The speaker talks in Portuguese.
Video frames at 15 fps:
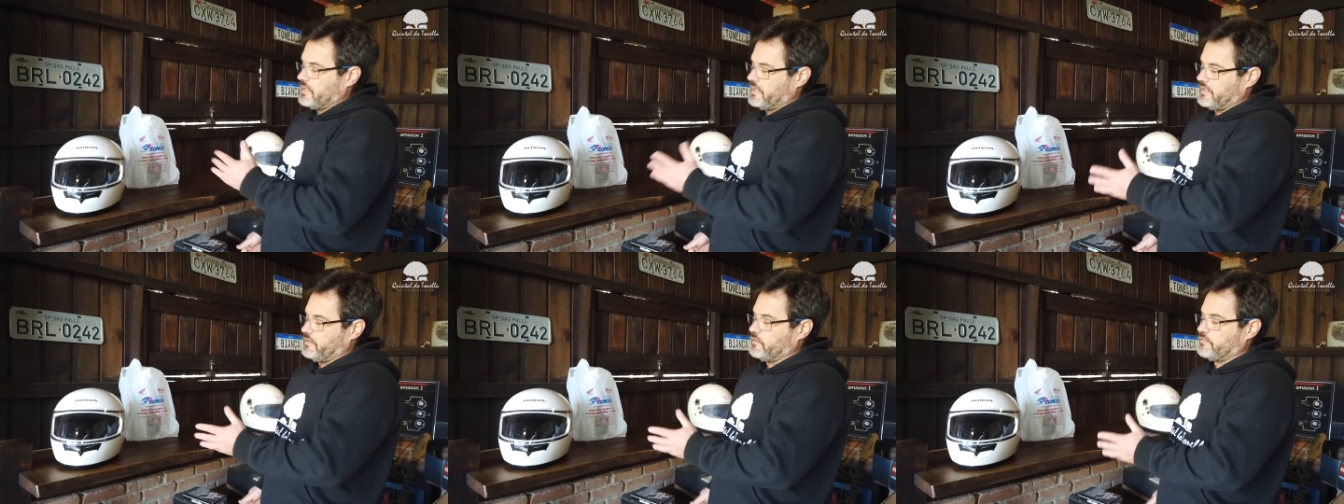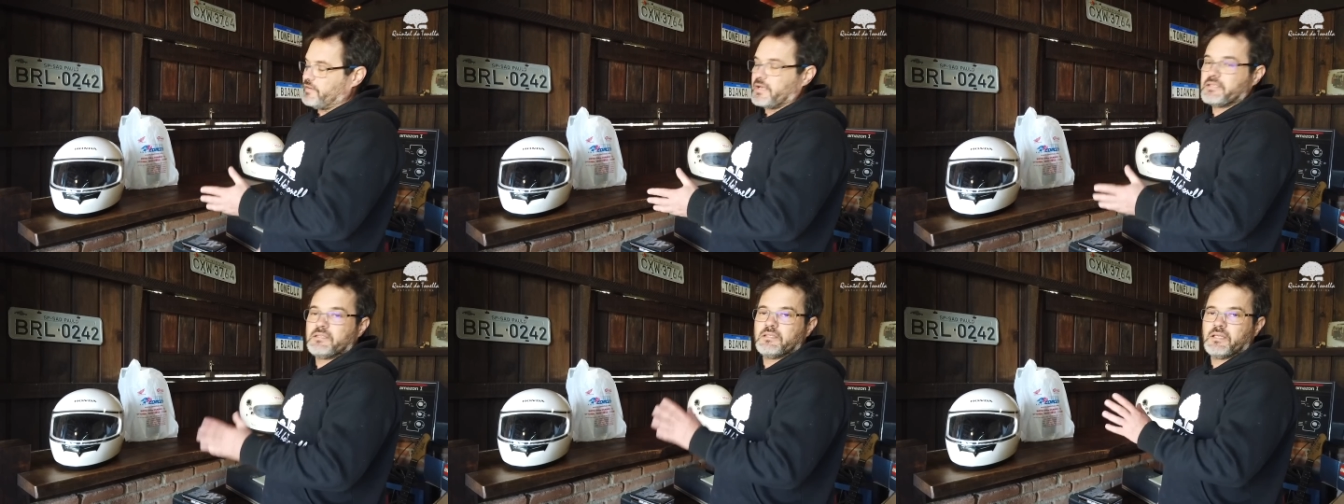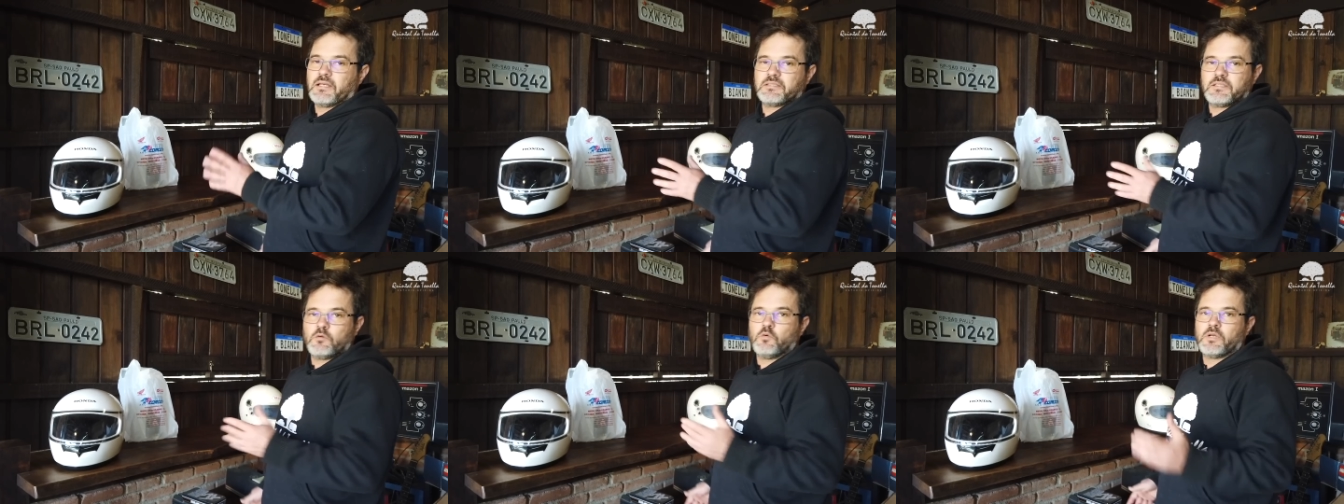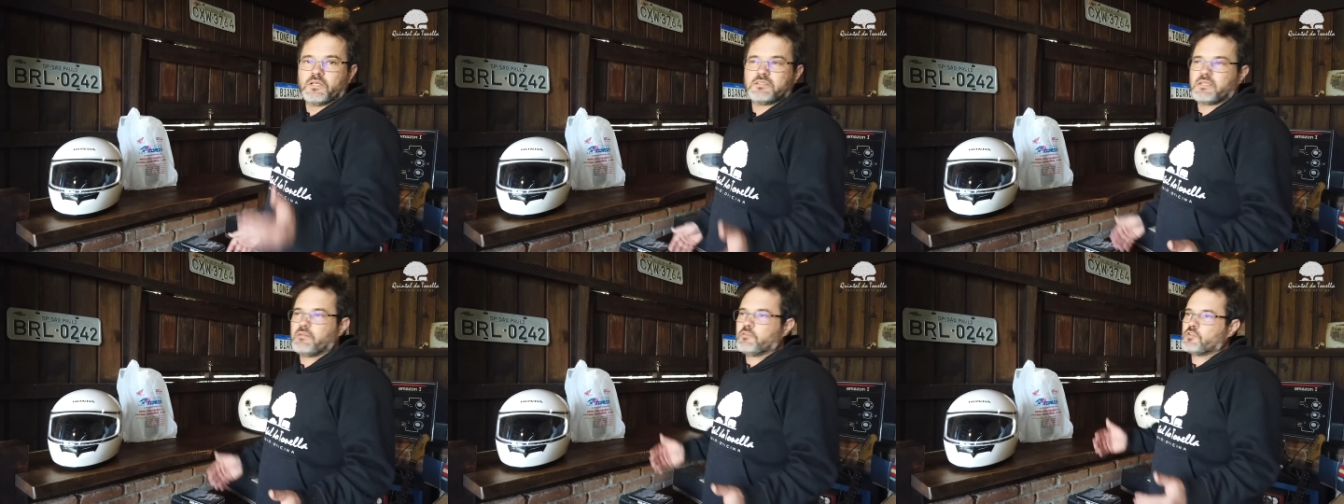ele não vai te dar a
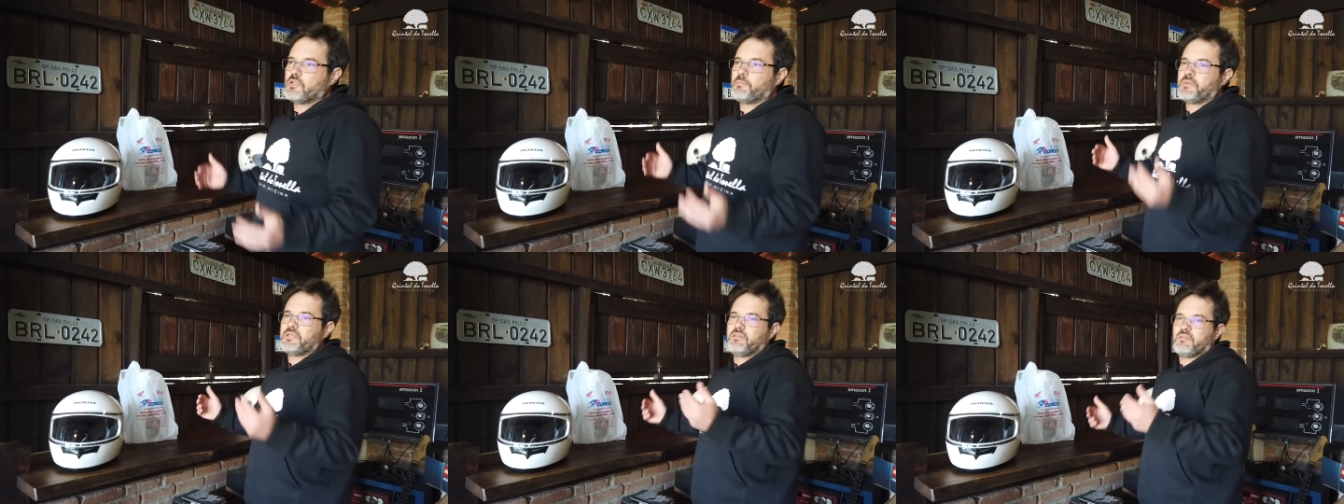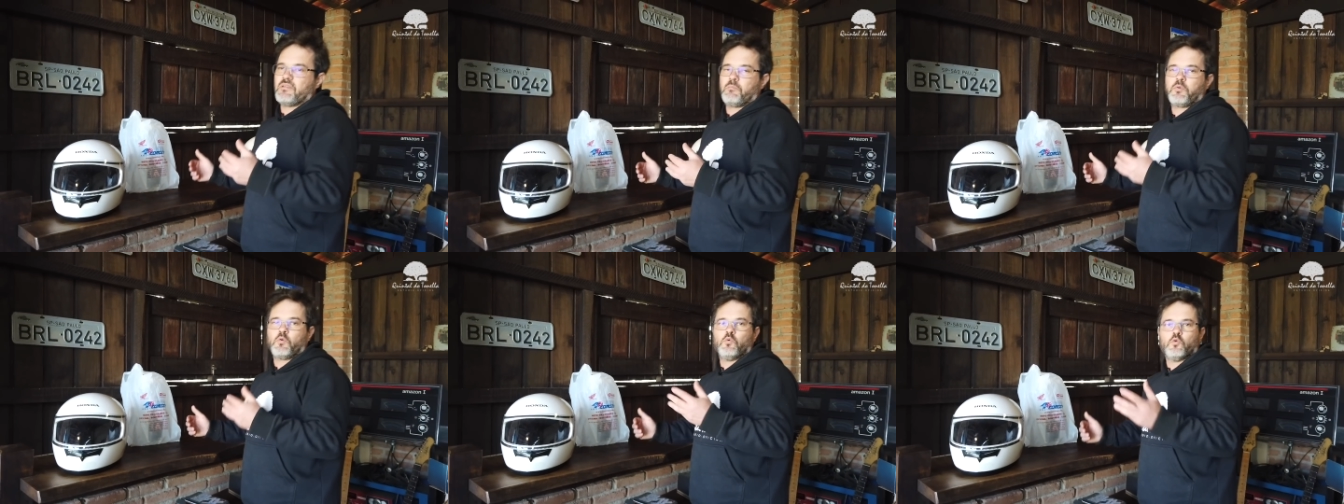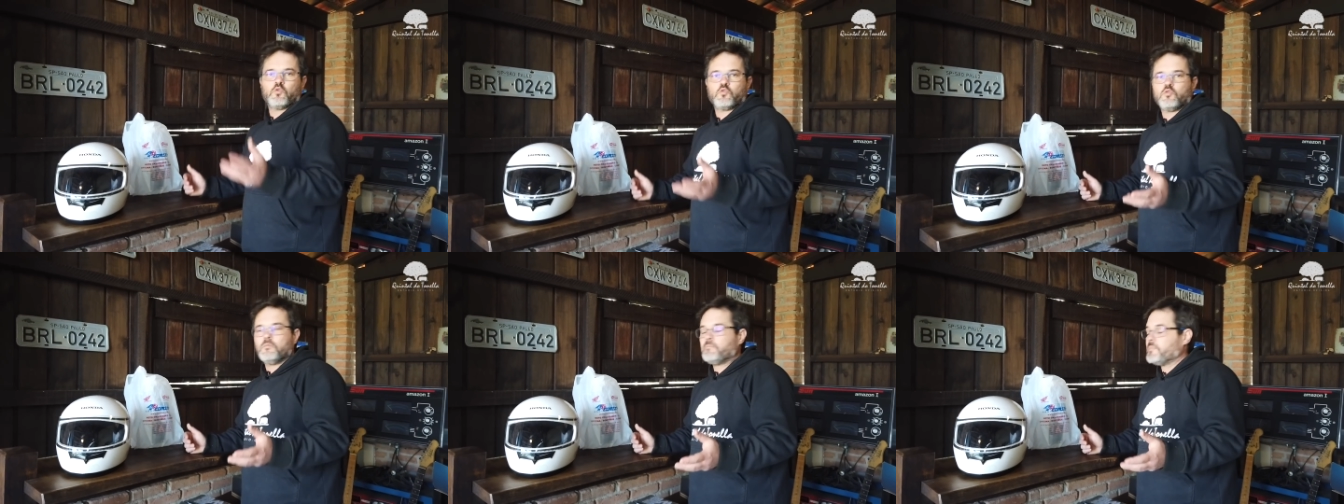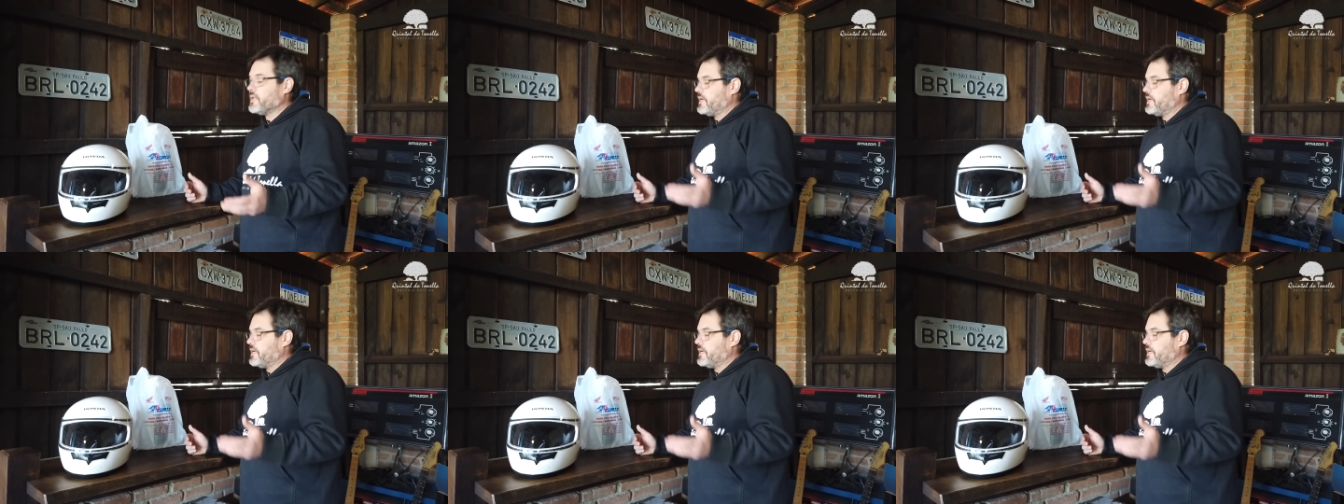segurança que você precisa para um uso